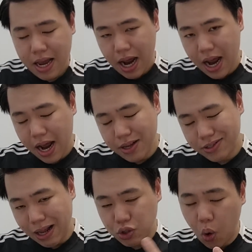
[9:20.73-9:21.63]
เออ
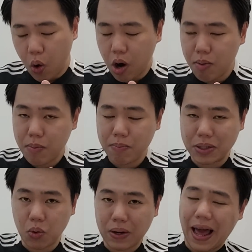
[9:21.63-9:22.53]
ซานโชเข้ามา
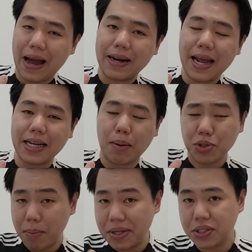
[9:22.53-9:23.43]
ตรงกลางเล่นกับ
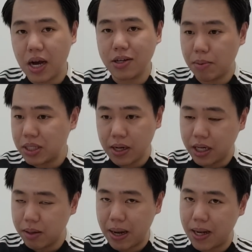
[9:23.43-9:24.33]
ซาบิเซอร์ซาบิเซอร์นี่
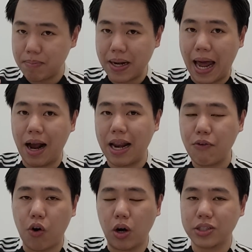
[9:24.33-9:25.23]
คือเป็นเป็นหลังและ
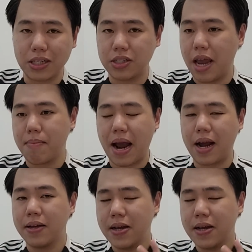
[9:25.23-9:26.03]
ฟอร์ดชัดเจนมาก